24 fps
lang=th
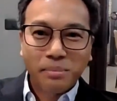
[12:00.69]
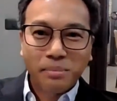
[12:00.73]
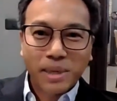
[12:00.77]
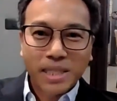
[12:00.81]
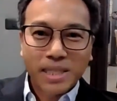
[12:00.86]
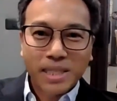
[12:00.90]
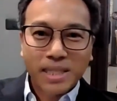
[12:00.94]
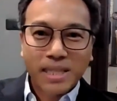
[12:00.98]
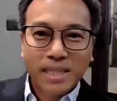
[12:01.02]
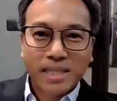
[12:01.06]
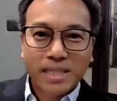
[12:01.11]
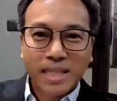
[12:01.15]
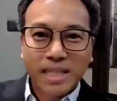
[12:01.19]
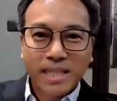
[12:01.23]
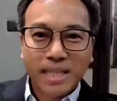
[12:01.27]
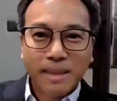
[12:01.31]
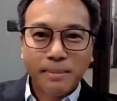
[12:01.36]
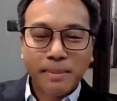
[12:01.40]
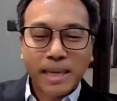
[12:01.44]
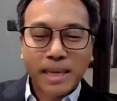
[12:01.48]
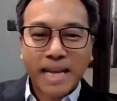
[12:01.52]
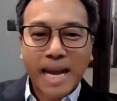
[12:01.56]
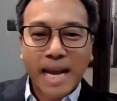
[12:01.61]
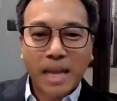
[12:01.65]
เพราะฉะนั้นสิ่ง
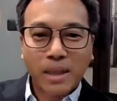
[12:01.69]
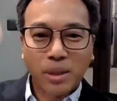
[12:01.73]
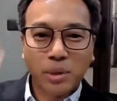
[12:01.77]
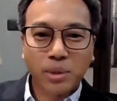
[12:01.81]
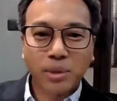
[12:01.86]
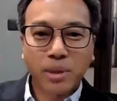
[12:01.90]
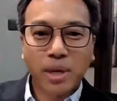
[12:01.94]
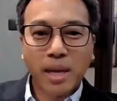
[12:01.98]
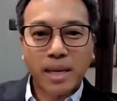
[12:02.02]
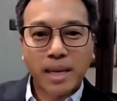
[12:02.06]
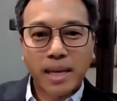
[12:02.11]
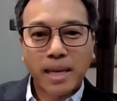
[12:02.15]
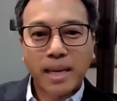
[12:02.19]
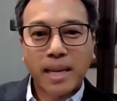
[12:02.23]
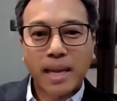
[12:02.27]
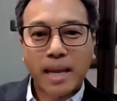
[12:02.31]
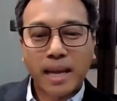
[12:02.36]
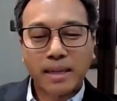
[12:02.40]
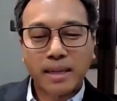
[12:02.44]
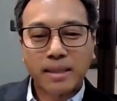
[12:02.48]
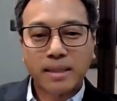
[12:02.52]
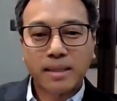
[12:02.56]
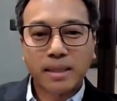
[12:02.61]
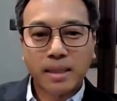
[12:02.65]
ที่เป็นขาลงตอนนี้
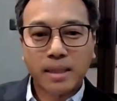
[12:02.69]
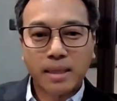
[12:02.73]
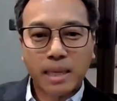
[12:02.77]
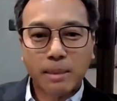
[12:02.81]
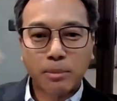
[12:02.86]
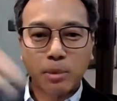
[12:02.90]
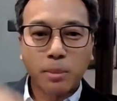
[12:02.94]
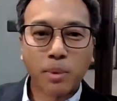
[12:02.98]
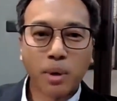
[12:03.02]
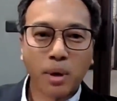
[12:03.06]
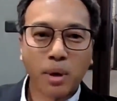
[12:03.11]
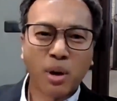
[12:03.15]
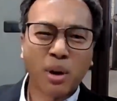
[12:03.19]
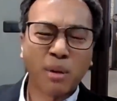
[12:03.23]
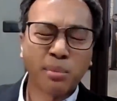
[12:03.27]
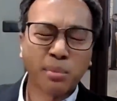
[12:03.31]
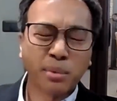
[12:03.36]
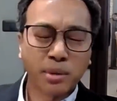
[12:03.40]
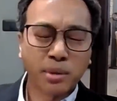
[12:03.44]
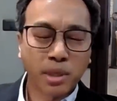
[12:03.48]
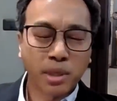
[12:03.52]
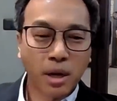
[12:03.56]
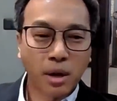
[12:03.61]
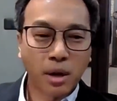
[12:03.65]
เนี่ยในมุมมอง
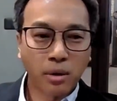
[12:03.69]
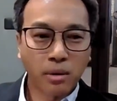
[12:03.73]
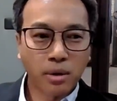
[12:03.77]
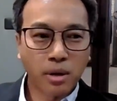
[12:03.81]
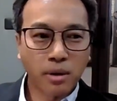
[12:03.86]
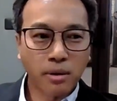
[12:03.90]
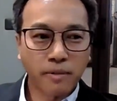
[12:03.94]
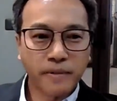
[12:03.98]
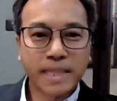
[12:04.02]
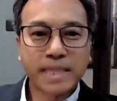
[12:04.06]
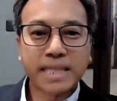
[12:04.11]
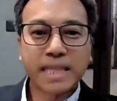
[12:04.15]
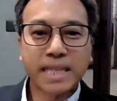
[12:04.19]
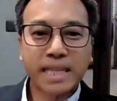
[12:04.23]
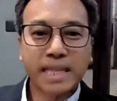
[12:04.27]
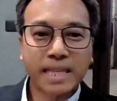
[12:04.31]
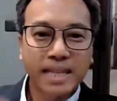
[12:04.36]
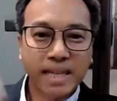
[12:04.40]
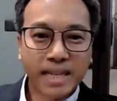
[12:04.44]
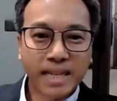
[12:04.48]
ของของ พี ซี